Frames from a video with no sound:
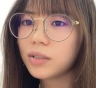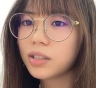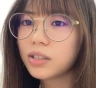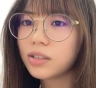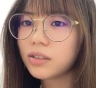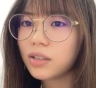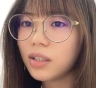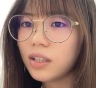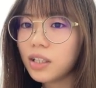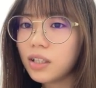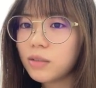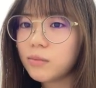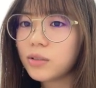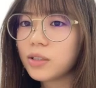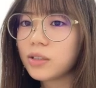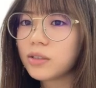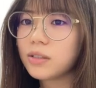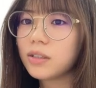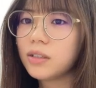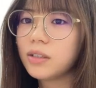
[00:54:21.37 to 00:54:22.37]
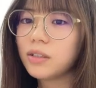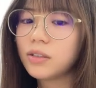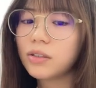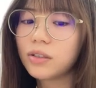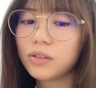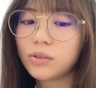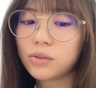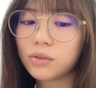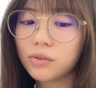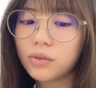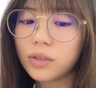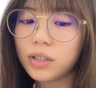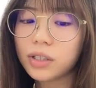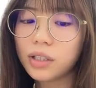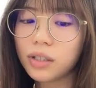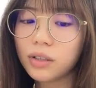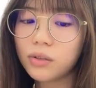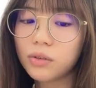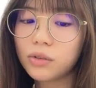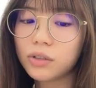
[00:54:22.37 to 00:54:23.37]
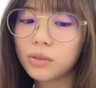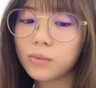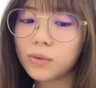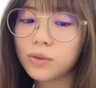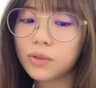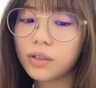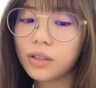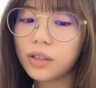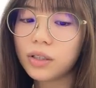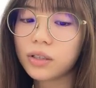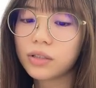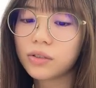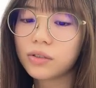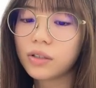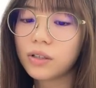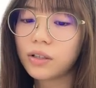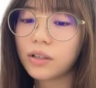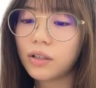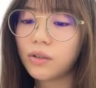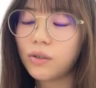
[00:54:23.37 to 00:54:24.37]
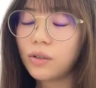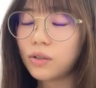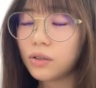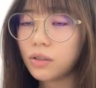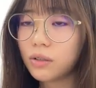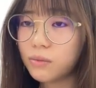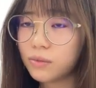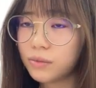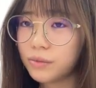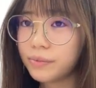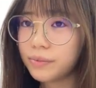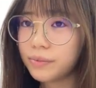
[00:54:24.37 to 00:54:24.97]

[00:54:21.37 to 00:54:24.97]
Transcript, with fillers: まあ、好きになるものは好きになるけどそこはちゃんと自分の中で好き嫌いはあるかも